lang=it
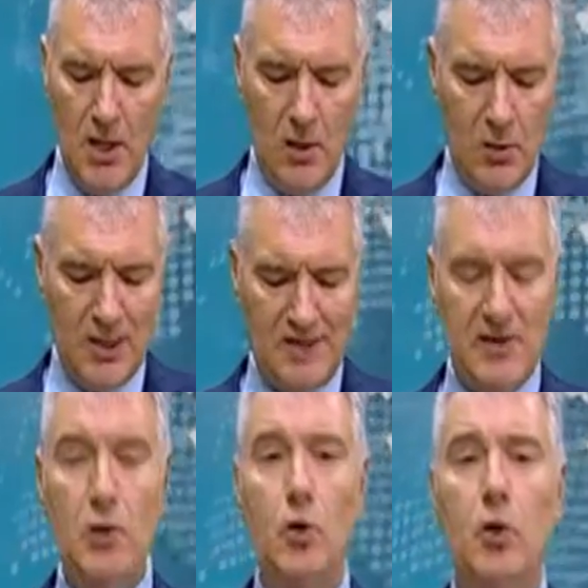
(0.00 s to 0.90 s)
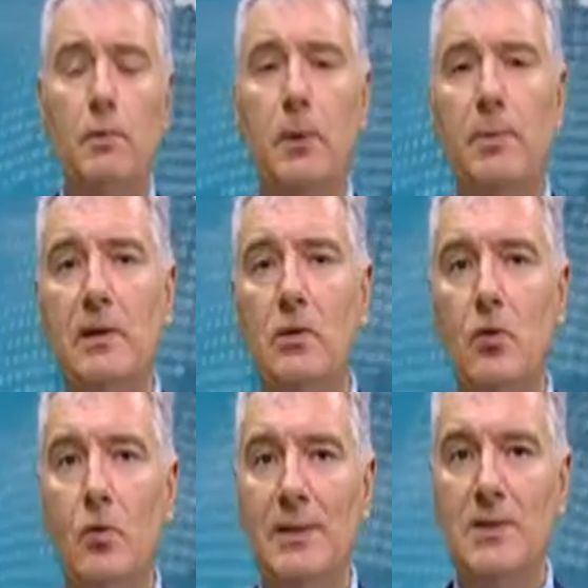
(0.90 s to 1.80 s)
un grave colpo per
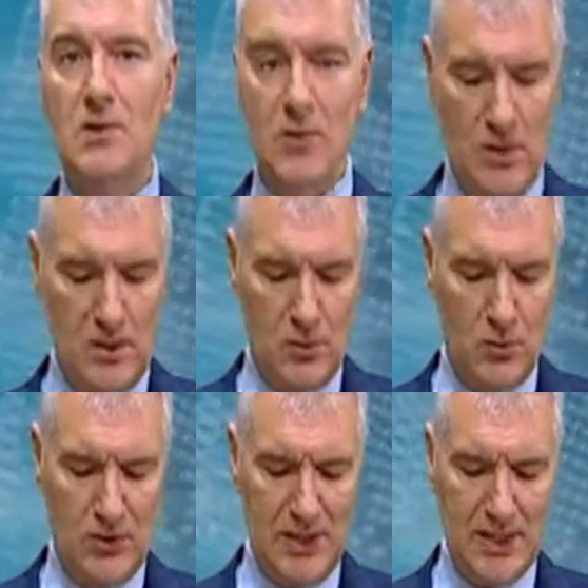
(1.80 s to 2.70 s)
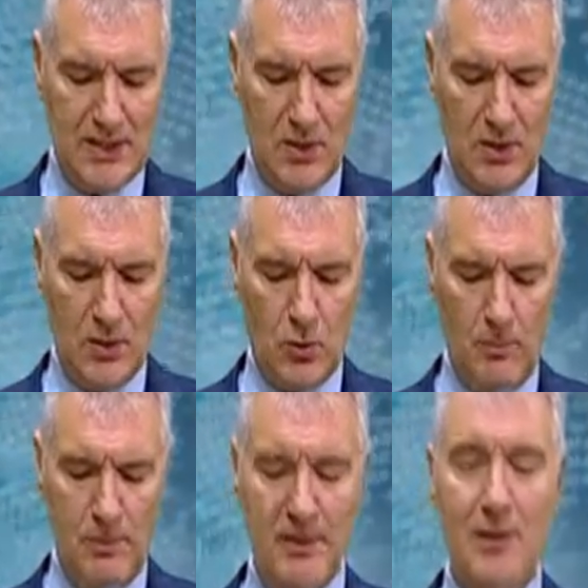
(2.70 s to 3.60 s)
l'occupazione di tutta la zona
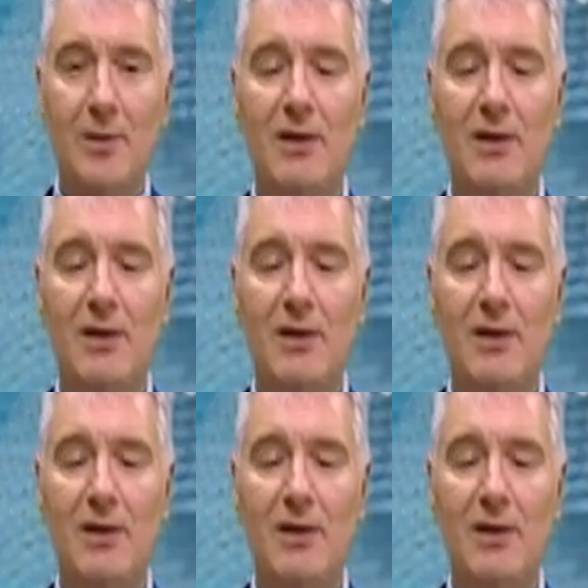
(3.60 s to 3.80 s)
colpita da